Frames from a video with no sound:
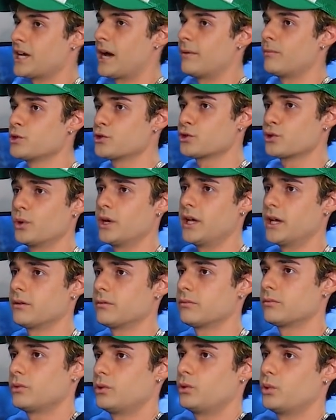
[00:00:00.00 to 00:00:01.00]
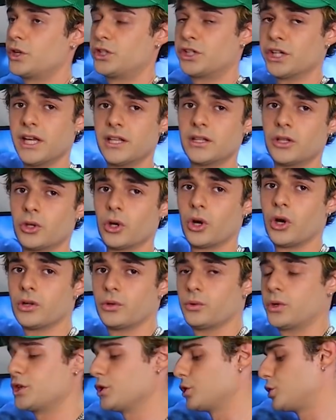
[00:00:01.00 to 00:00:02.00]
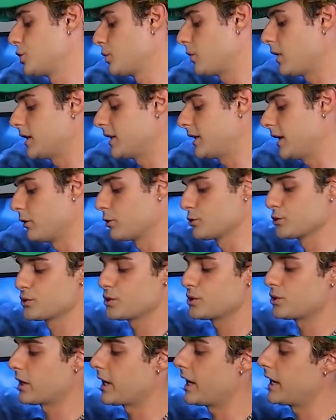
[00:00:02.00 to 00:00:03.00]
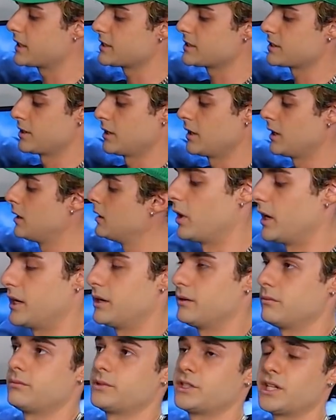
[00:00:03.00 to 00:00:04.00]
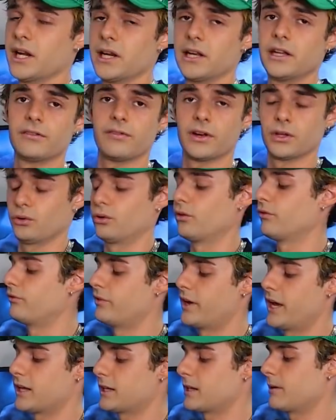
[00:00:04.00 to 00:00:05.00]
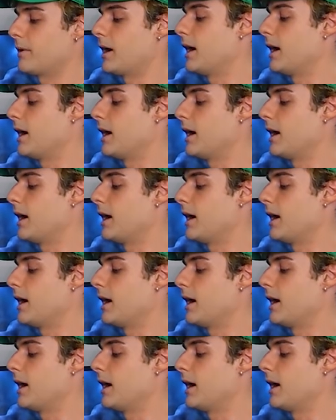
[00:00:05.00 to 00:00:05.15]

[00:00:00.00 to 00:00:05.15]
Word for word: siamo sui 200-250 euro su StockX Poi si è lì fatto un'offerta